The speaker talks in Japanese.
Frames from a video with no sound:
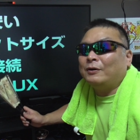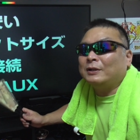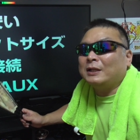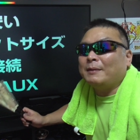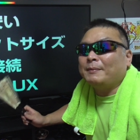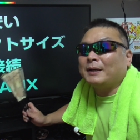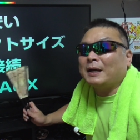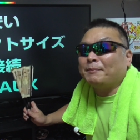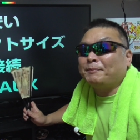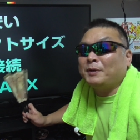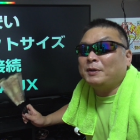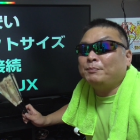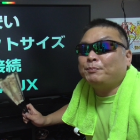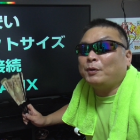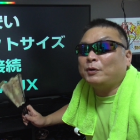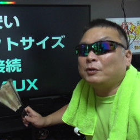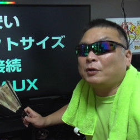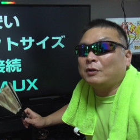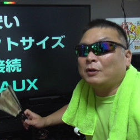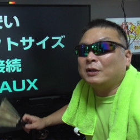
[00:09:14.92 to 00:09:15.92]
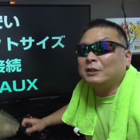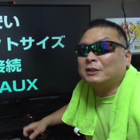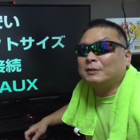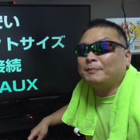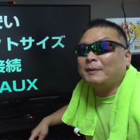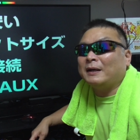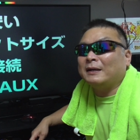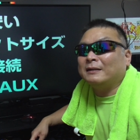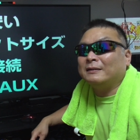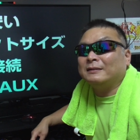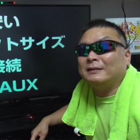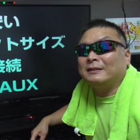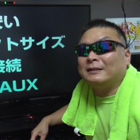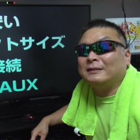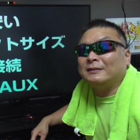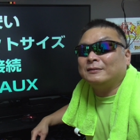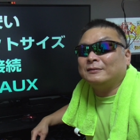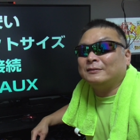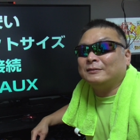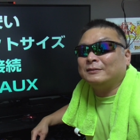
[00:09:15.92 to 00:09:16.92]
鍋がピンポイントで一番、あ
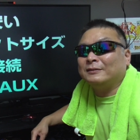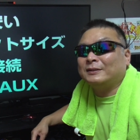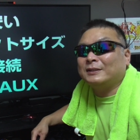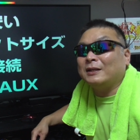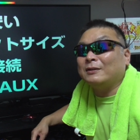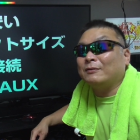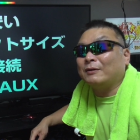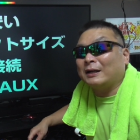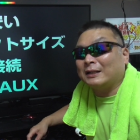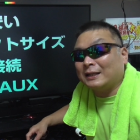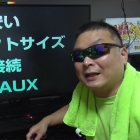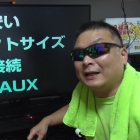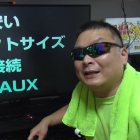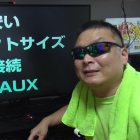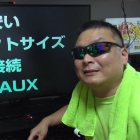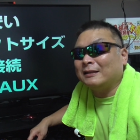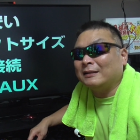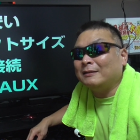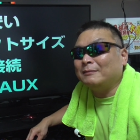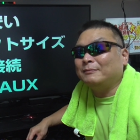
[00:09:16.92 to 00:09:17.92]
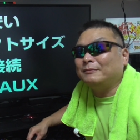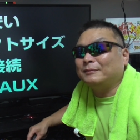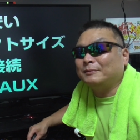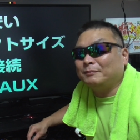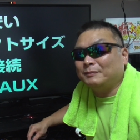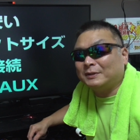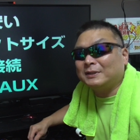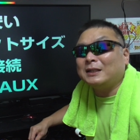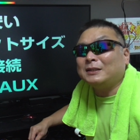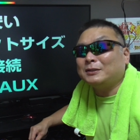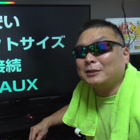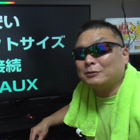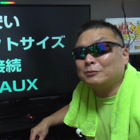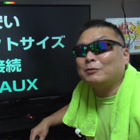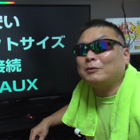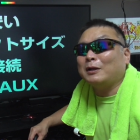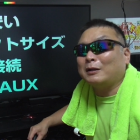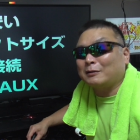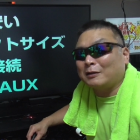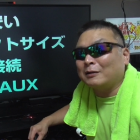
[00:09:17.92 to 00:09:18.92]
の精度が高いってね、最初は
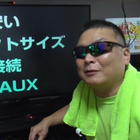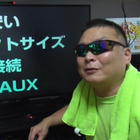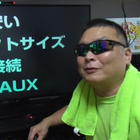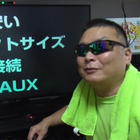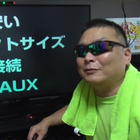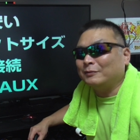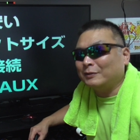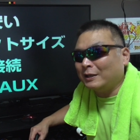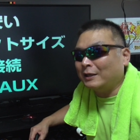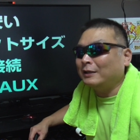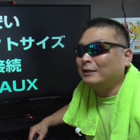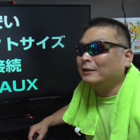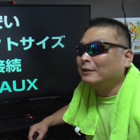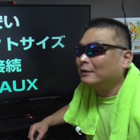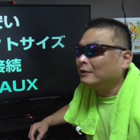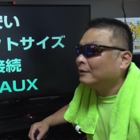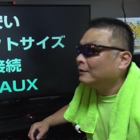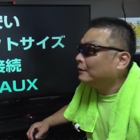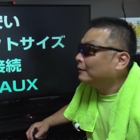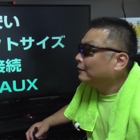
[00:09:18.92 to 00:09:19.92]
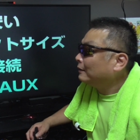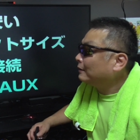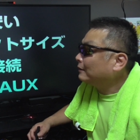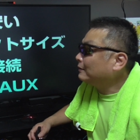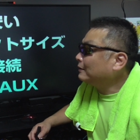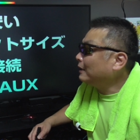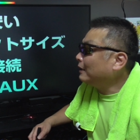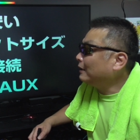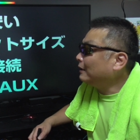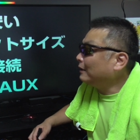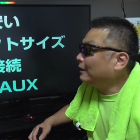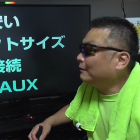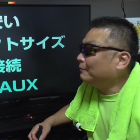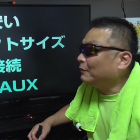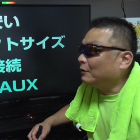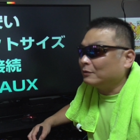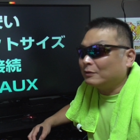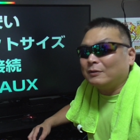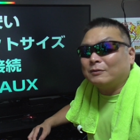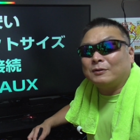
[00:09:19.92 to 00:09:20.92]
そうだったんだよね。で、
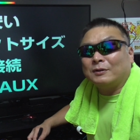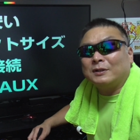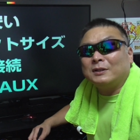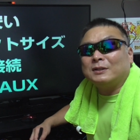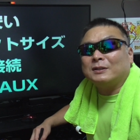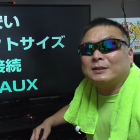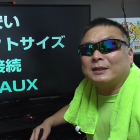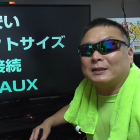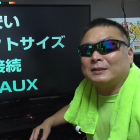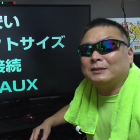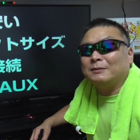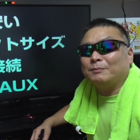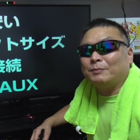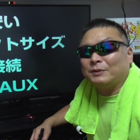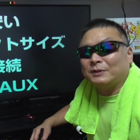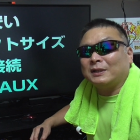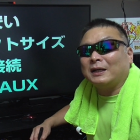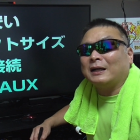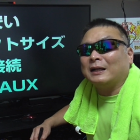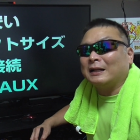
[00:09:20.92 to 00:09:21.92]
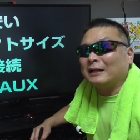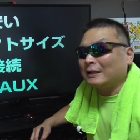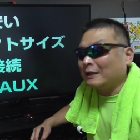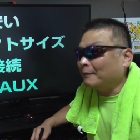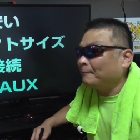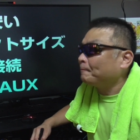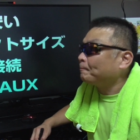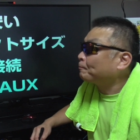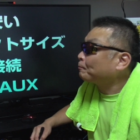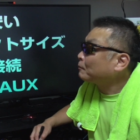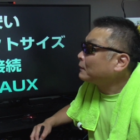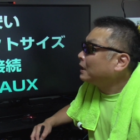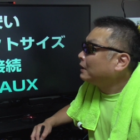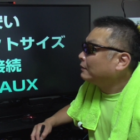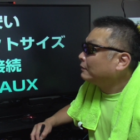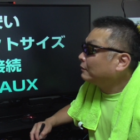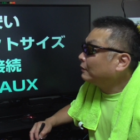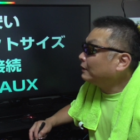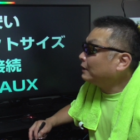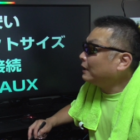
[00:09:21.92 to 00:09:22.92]
もうどんどん技術が進歩したからね。
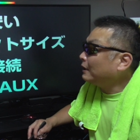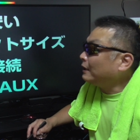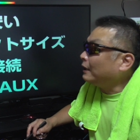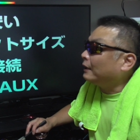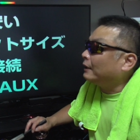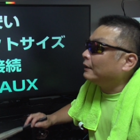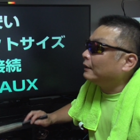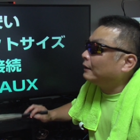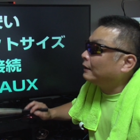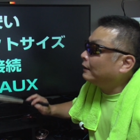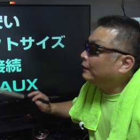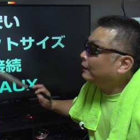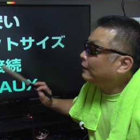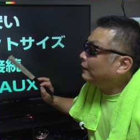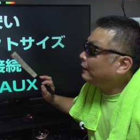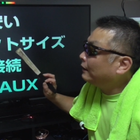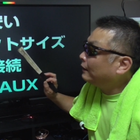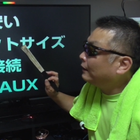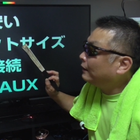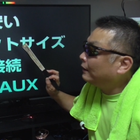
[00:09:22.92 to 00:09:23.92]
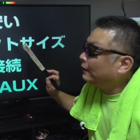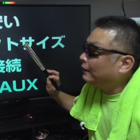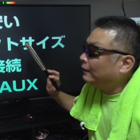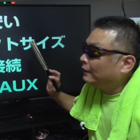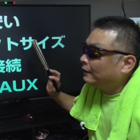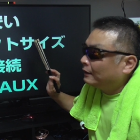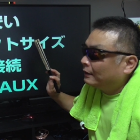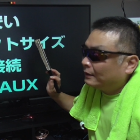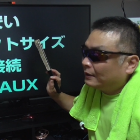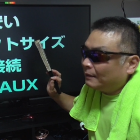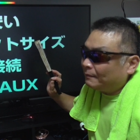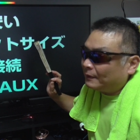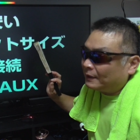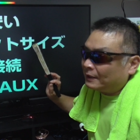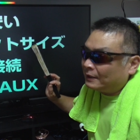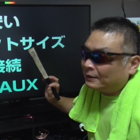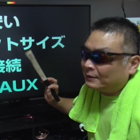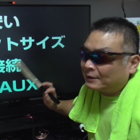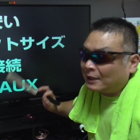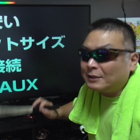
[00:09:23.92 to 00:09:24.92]
それでね、えー、やっぱ
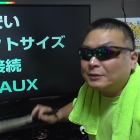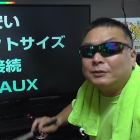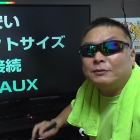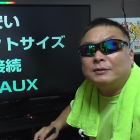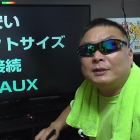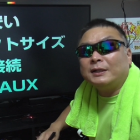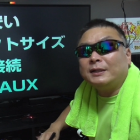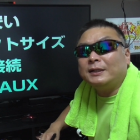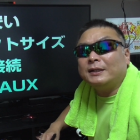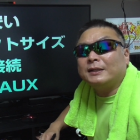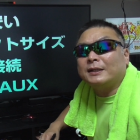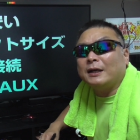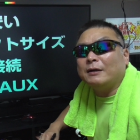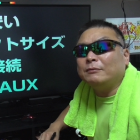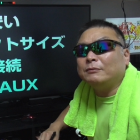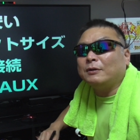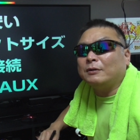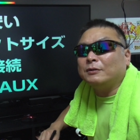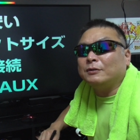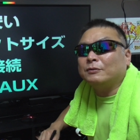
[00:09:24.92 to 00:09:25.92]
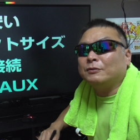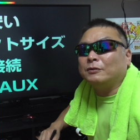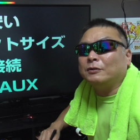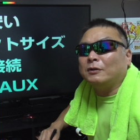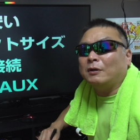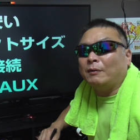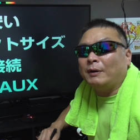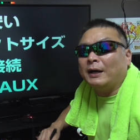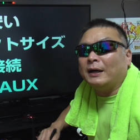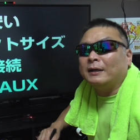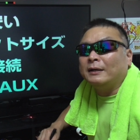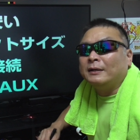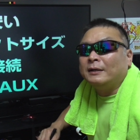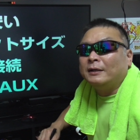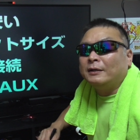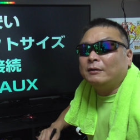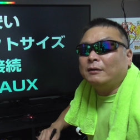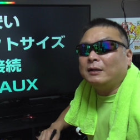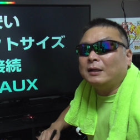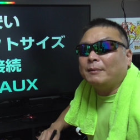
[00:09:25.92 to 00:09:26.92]
ね、最終的に経営運動に来るのは、
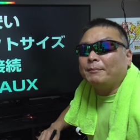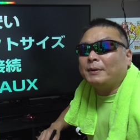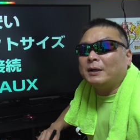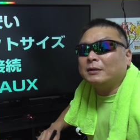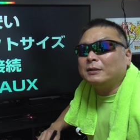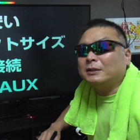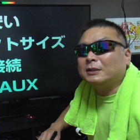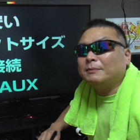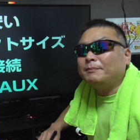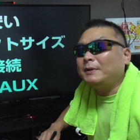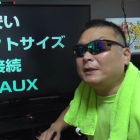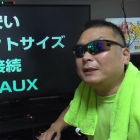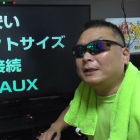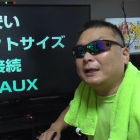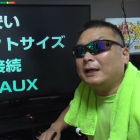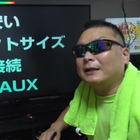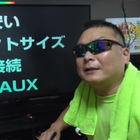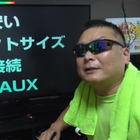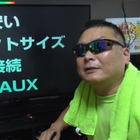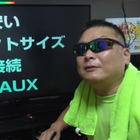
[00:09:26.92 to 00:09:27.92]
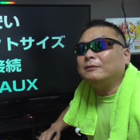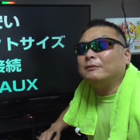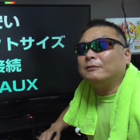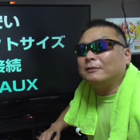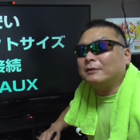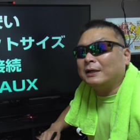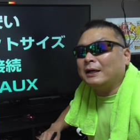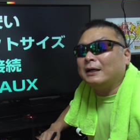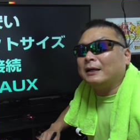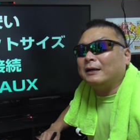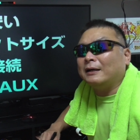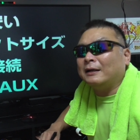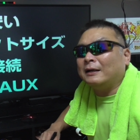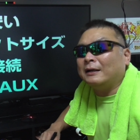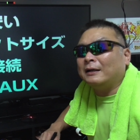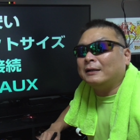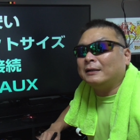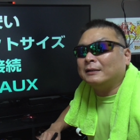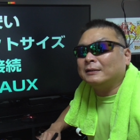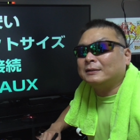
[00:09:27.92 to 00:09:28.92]
いろんなマルチメディア機能
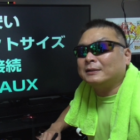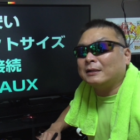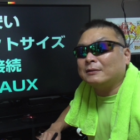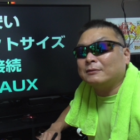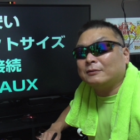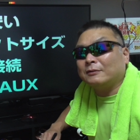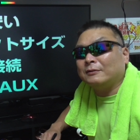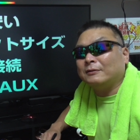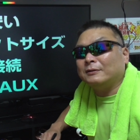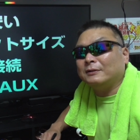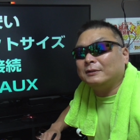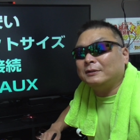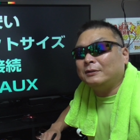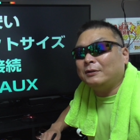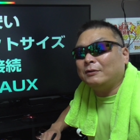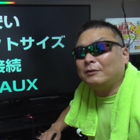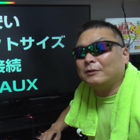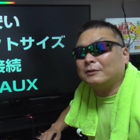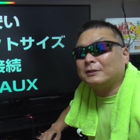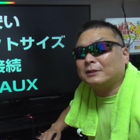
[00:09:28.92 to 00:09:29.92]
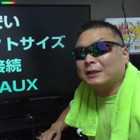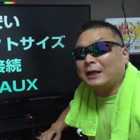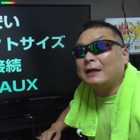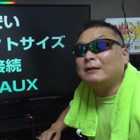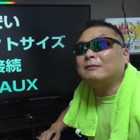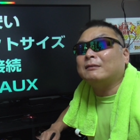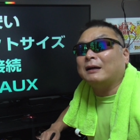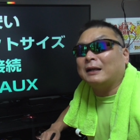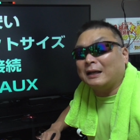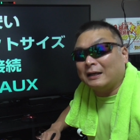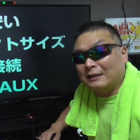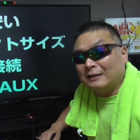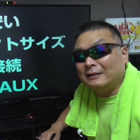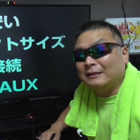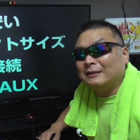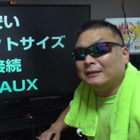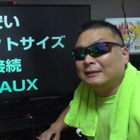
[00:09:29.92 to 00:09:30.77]
が、あちゃんといろいろ使えるから。